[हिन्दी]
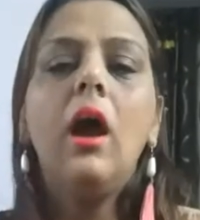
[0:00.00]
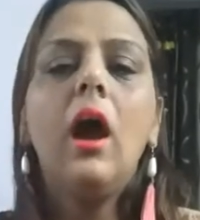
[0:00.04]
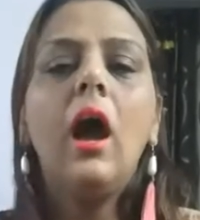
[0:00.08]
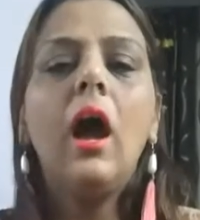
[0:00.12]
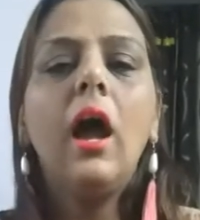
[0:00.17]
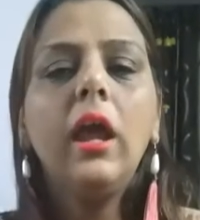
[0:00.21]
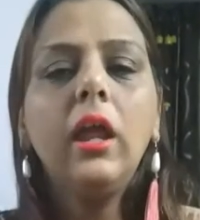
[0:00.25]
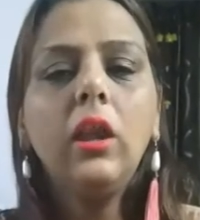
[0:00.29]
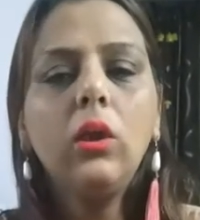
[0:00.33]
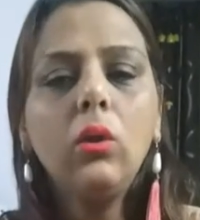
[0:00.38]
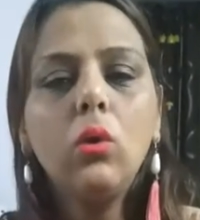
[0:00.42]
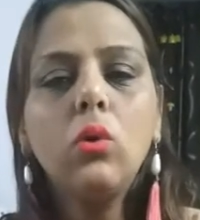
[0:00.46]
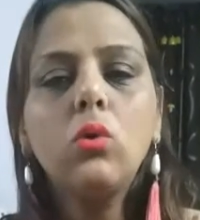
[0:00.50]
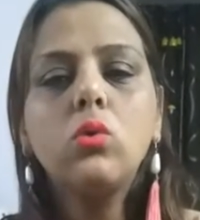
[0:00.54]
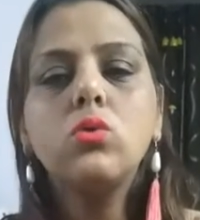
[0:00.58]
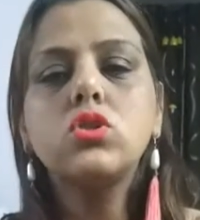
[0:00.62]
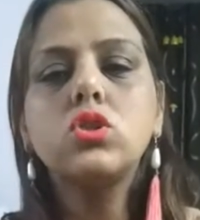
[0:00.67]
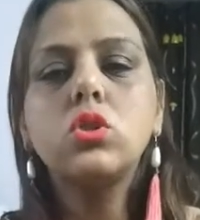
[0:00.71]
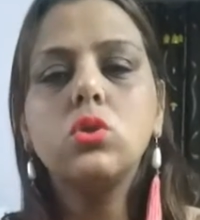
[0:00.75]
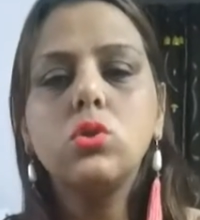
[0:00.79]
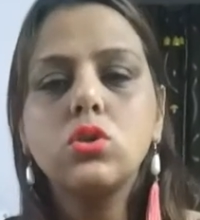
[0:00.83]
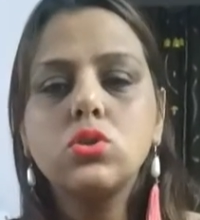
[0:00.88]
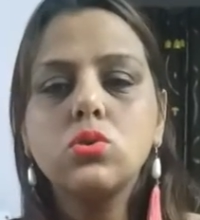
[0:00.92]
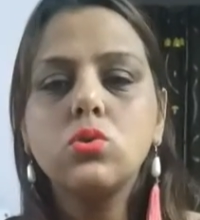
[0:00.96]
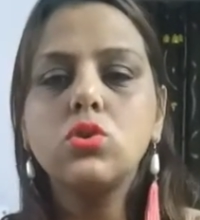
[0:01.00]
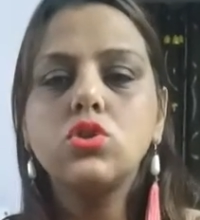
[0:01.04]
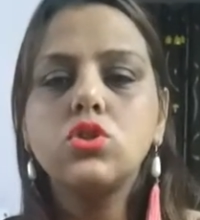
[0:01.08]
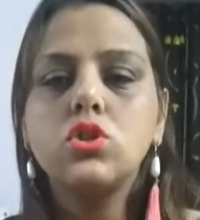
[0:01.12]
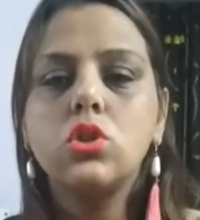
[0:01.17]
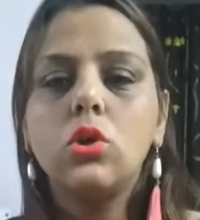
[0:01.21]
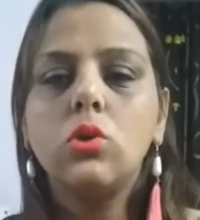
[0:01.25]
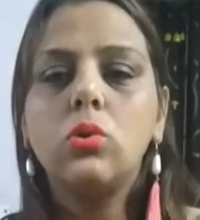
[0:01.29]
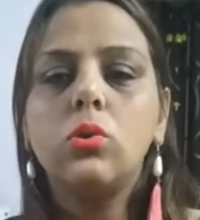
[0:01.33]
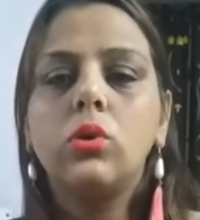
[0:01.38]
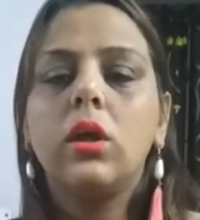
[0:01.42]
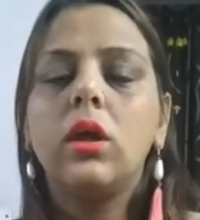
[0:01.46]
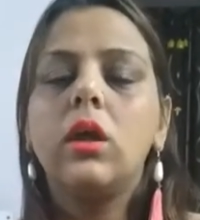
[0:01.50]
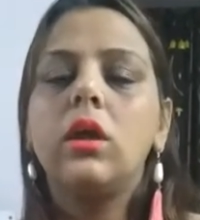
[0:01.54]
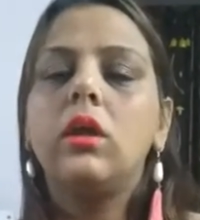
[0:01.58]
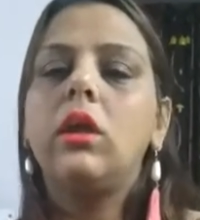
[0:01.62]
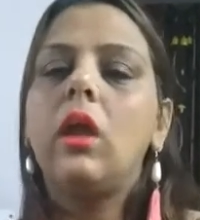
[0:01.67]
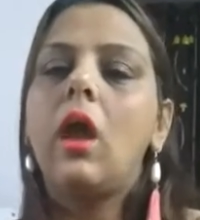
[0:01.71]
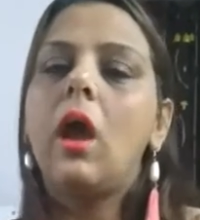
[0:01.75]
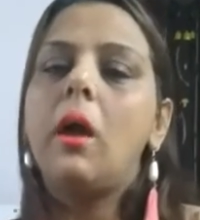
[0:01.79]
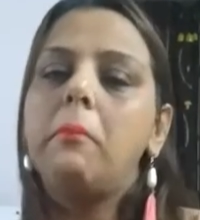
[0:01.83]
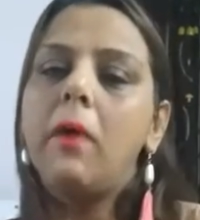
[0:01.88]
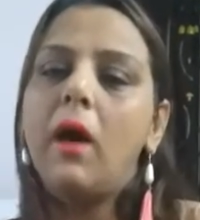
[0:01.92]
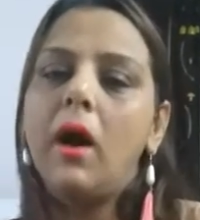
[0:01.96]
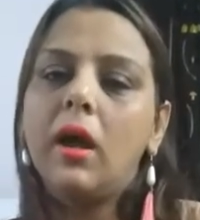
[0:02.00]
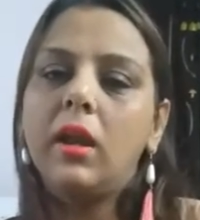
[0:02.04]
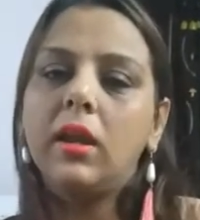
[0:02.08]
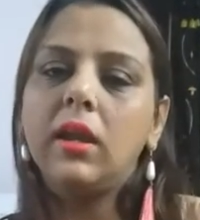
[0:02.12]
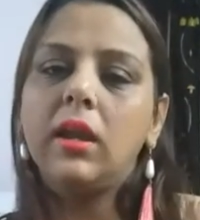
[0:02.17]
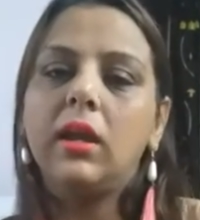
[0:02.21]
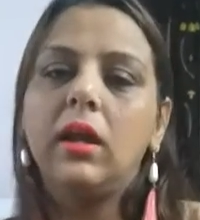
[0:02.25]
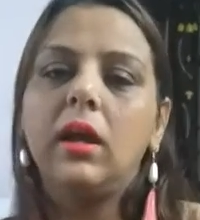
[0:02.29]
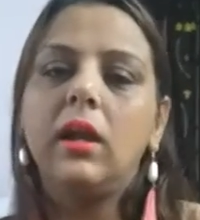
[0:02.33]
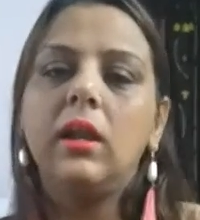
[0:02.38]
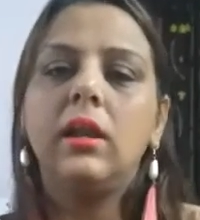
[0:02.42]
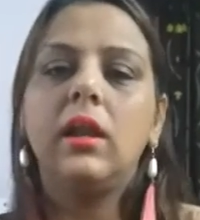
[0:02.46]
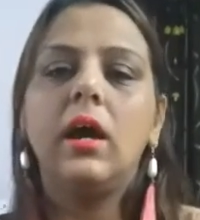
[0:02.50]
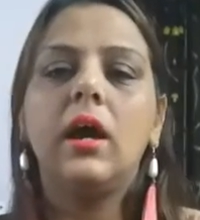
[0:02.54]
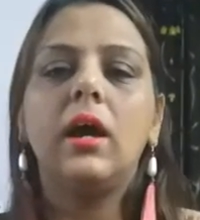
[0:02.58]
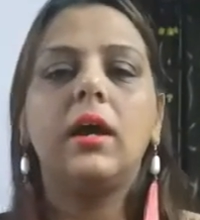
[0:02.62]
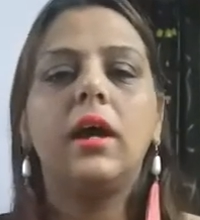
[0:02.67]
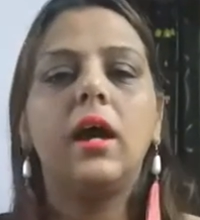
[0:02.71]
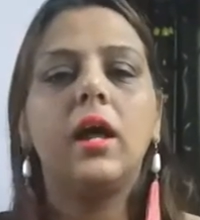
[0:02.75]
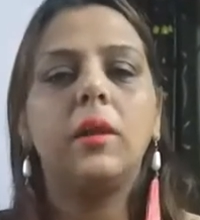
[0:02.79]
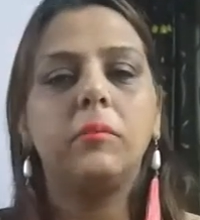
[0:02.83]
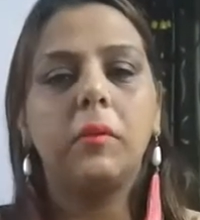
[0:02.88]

आई नो कुछ लोग सोच रहे होंगे क्या बाहर निकलना घर